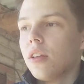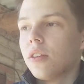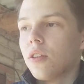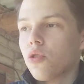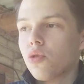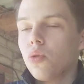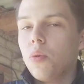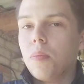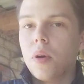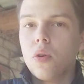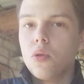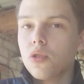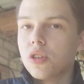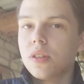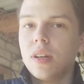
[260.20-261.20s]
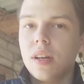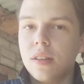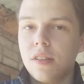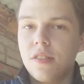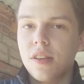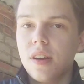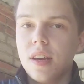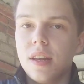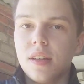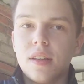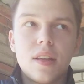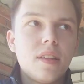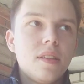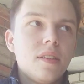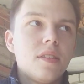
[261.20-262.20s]
На что похожи данные
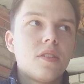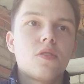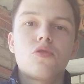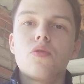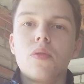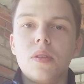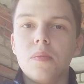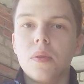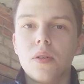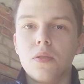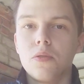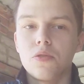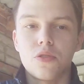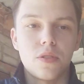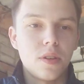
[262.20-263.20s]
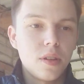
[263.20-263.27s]
сигареты? Они ни на что не похожи.